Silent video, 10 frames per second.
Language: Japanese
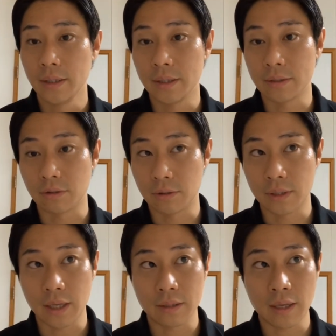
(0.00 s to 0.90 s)
えー、その
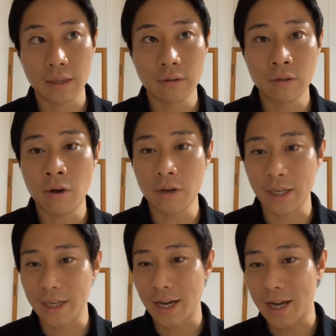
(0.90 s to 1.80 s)
な、何の
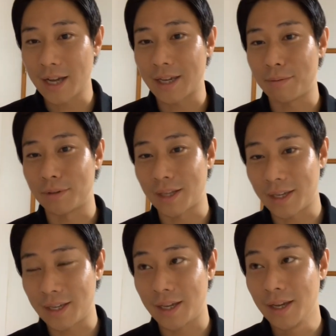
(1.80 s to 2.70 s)
因果関係も
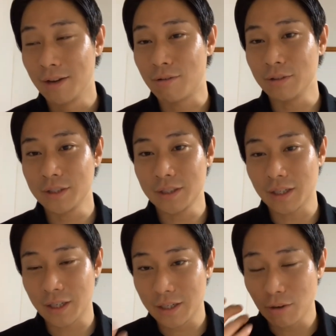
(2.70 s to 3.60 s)
ない、個人
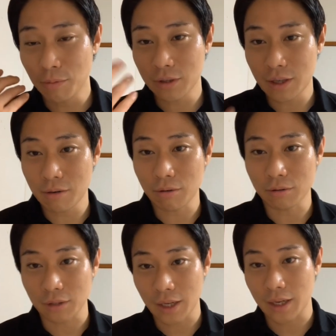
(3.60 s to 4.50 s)
的に思ってるこ
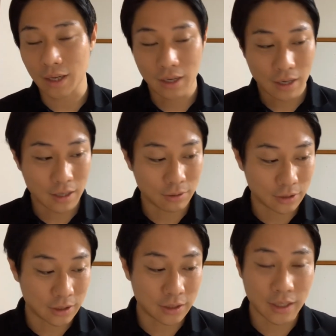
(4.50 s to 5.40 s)
とで、あの、
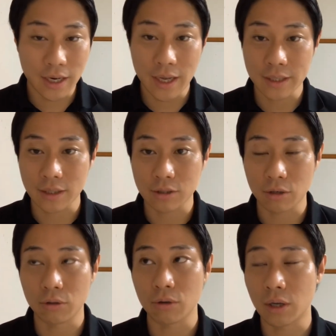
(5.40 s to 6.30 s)
信じれないんです
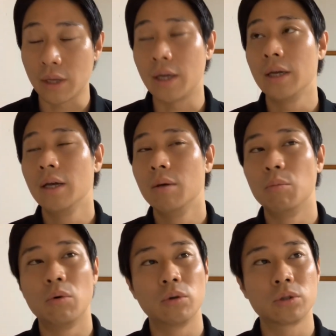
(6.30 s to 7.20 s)
けどとかね、
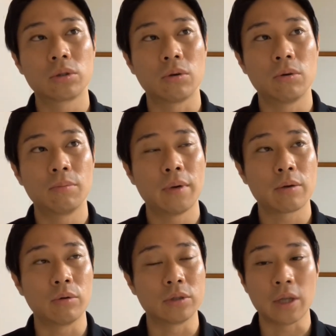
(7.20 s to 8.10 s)
もうちょっとほんま
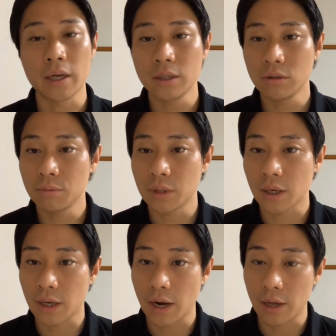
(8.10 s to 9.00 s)
にこいつ大丈夫
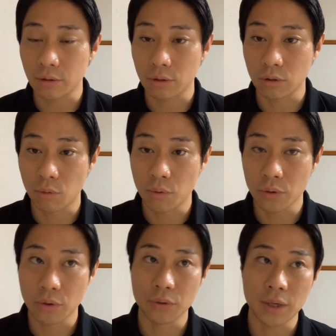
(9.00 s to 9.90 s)
なんかなとかって思
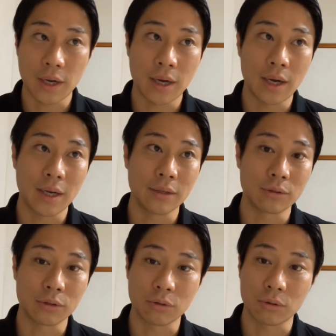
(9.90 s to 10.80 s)
うような、あ
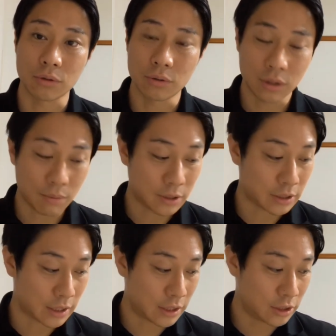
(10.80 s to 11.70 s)
の、ちょっとこと言ってま
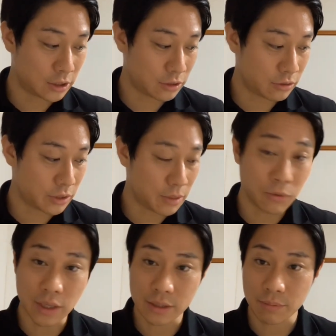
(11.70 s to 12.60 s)
して、非常に
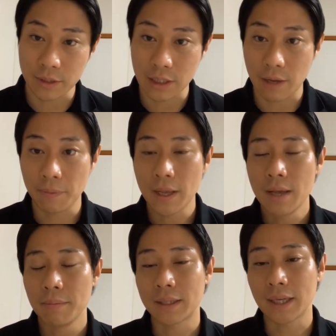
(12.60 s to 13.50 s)
ムカつきました。
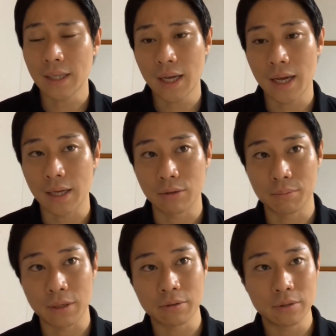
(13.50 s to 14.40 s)
まあ、ただ、あの、
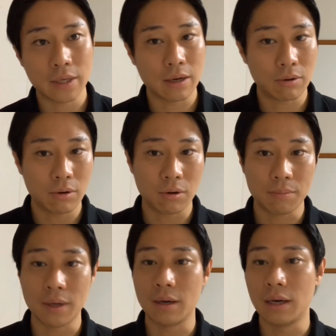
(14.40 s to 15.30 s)
まあ、古谷を、
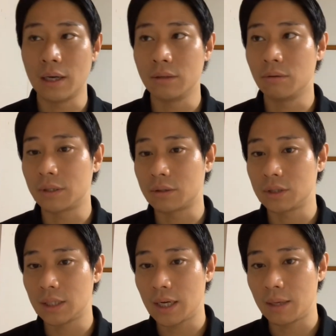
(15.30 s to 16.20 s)
まあ、あの、
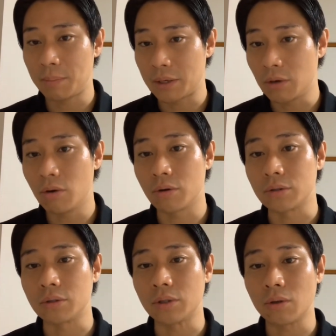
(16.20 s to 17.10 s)
私が、まあ、擁護
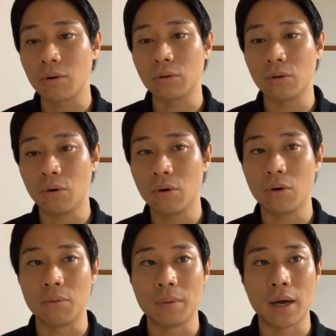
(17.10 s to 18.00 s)
する一言
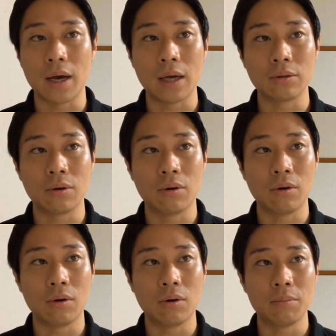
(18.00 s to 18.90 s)
を、まあ、あ
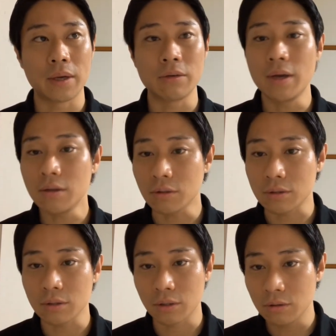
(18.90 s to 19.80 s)
の、まあ、言えると
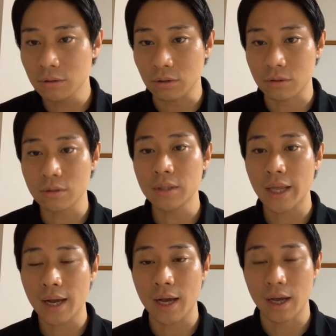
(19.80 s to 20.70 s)
す、言うとする
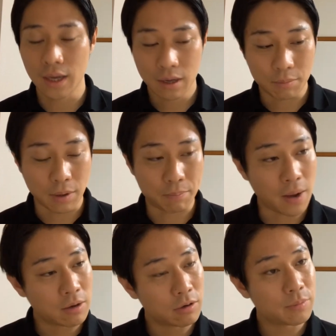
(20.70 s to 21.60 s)
なら、まあ、
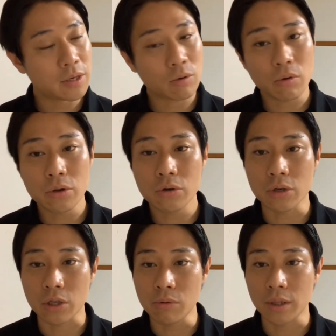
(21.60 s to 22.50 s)
番組こういう
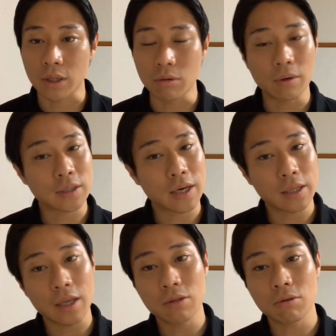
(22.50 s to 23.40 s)
風に言えって言わさ
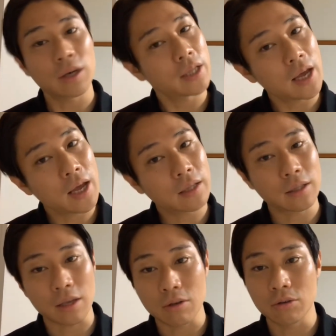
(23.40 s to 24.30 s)
れてんのか
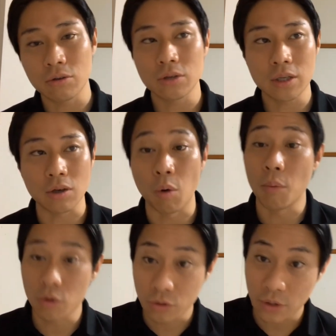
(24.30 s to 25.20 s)
なっていう風に
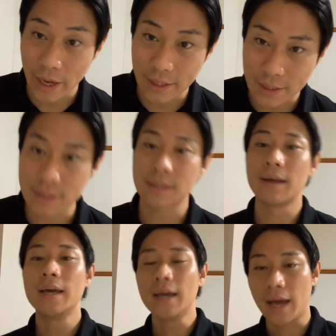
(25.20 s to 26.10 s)
思うぐらいです。
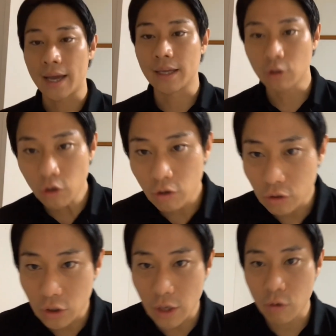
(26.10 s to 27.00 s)
はい。という
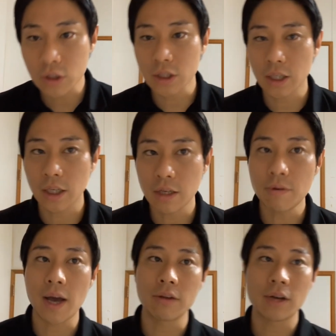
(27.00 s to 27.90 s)
ことで、個人的に
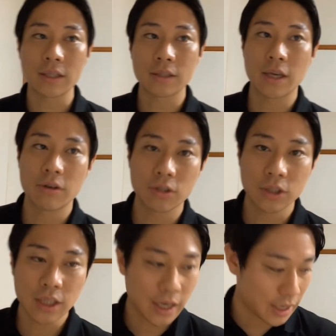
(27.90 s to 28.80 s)
はあの発言を
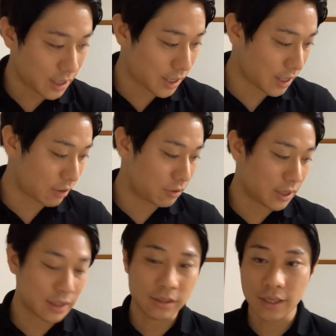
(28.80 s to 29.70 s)
した、えー、
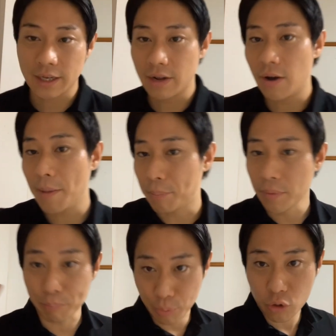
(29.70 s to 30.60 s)
古谷恒平は、
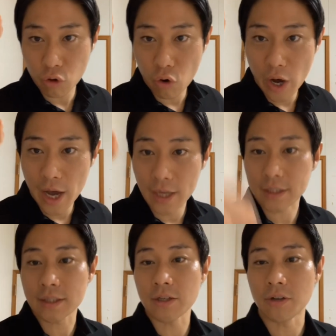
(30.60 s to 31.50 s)
ぶっ壊
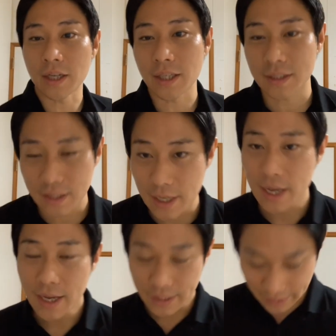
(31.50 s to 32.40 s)
すっていう形
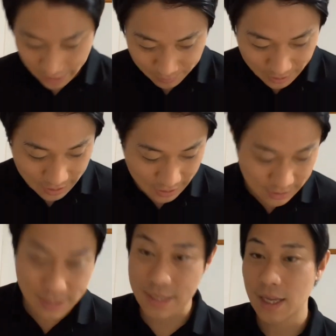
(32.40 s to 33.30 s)
になりま
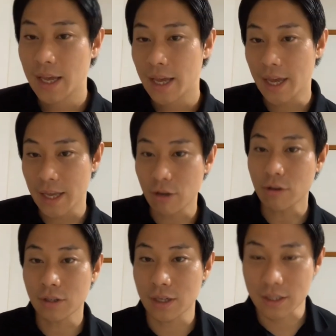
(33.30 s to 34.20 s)
す。えー、とい
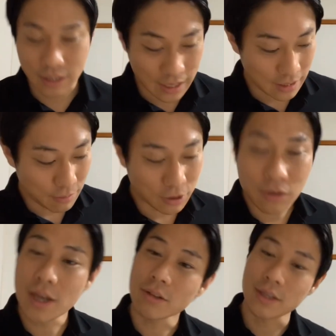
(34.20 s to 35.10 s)
うことでですね、でも
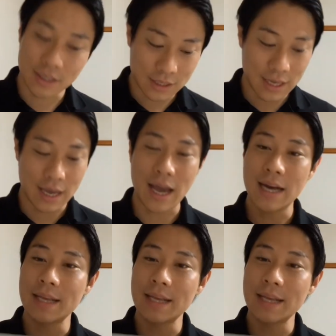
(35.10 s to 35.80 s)
その後にですね、やは